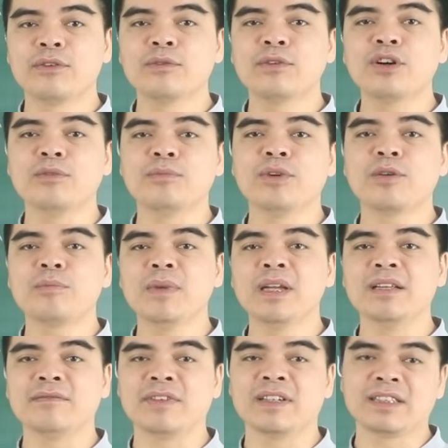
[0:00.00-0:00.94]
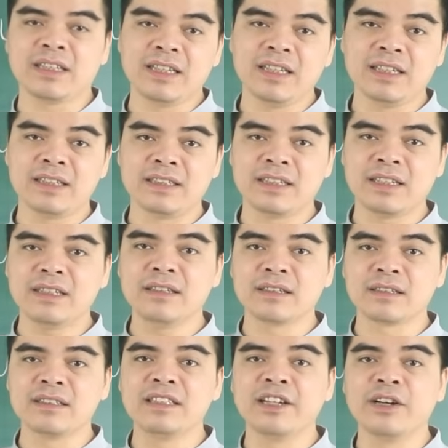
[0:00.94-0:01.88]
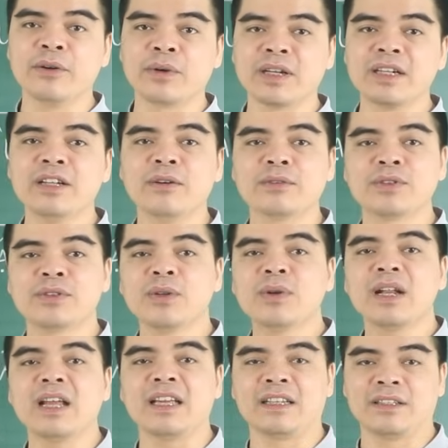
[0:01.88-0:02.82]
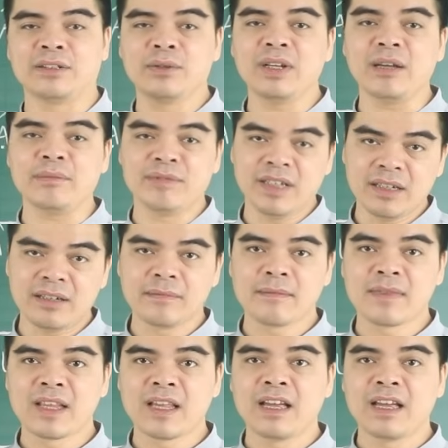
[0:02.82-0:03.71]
cũng cầu mong mình và gia đình sẽ được nhiều cái điều tốt lành, tốt đẹp nhất.